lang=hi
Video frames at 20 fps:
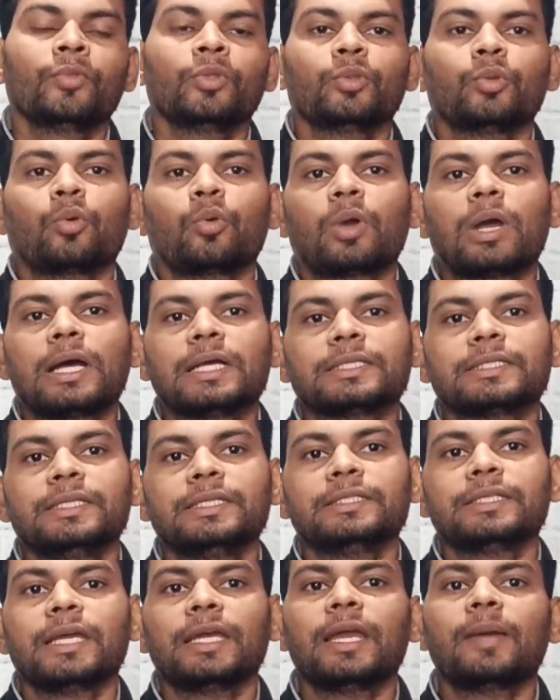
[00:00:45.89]
तो खांसी
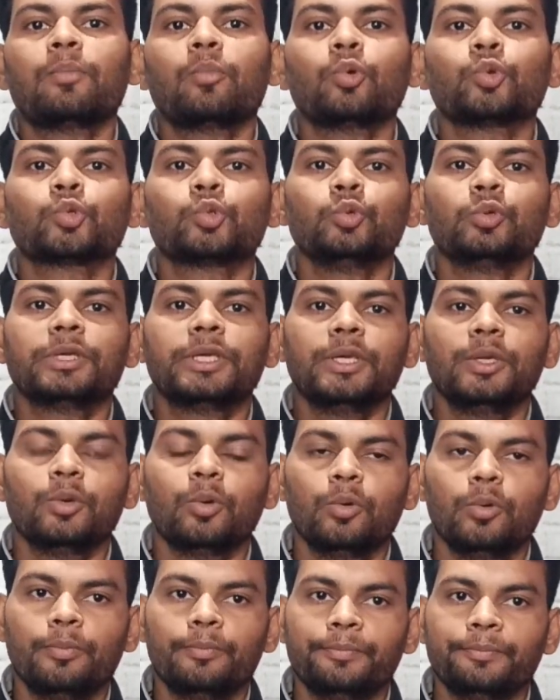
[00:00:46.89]
चाहे आपको सूखी
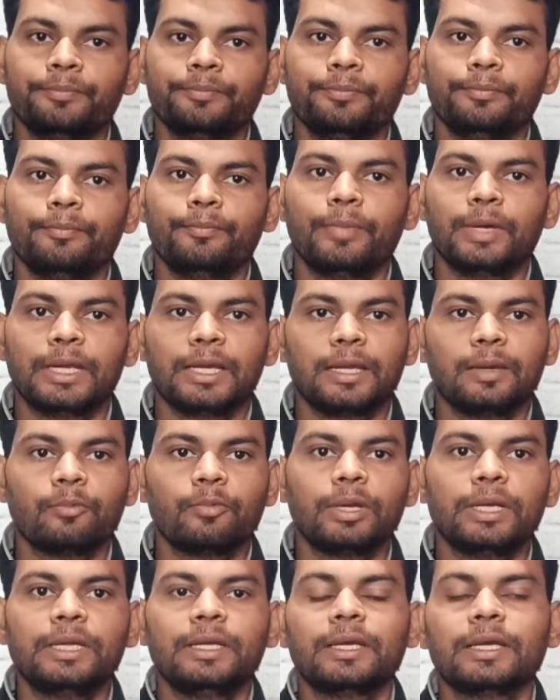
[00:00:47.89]
हो बलगम
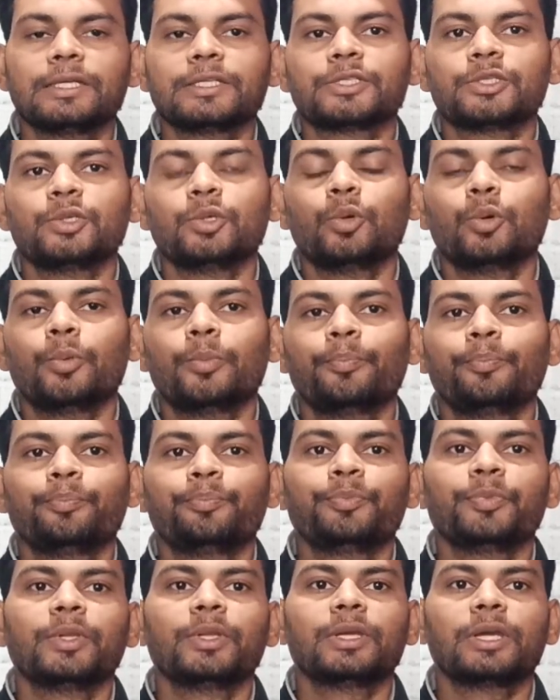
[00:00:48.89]
वाली खांसी हो
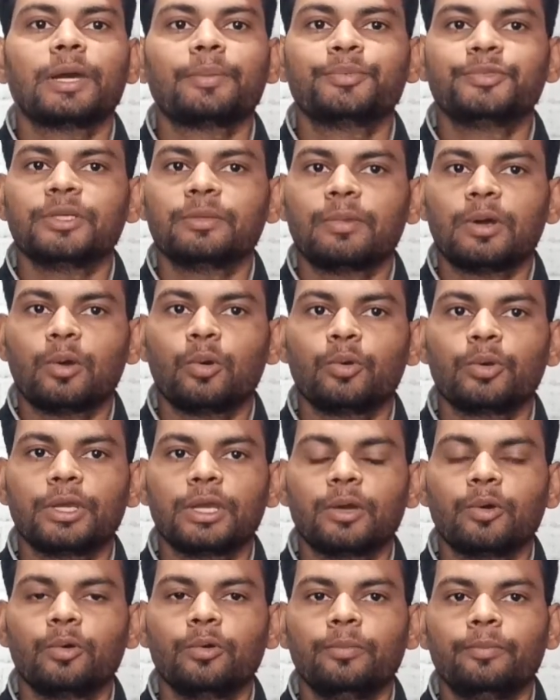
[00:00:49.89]
कब जमा हो
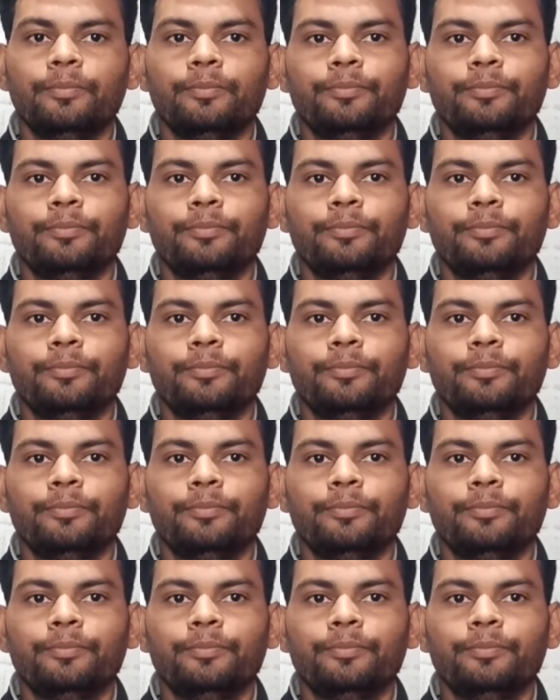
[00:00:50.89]
गया हो